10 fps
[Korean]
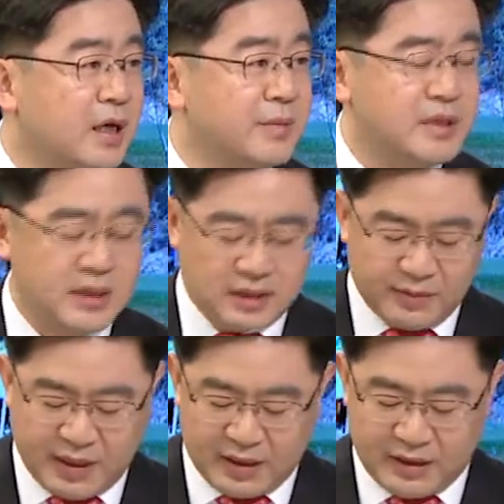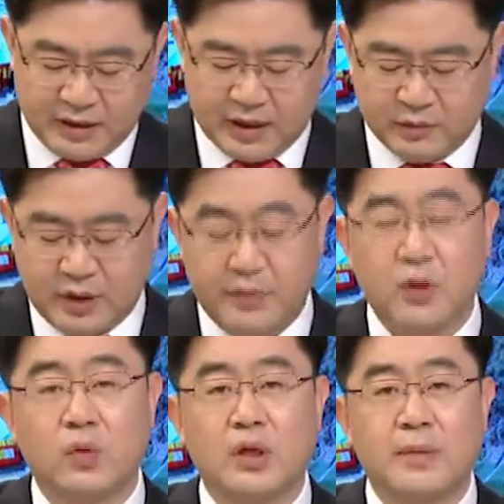민자 사업이 아니기 때문에
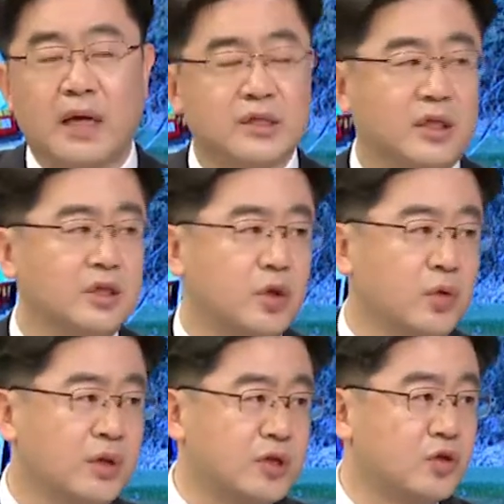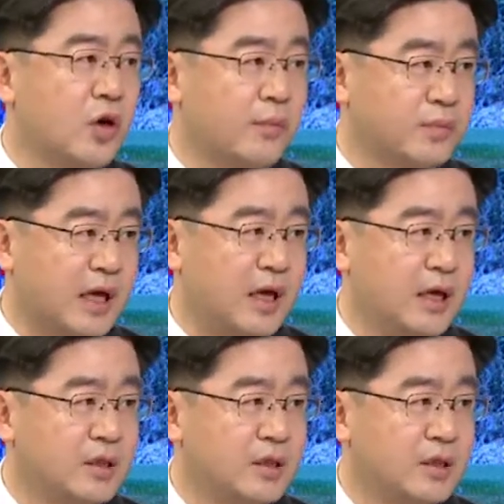BOT 방식이 적용될 수가 없다.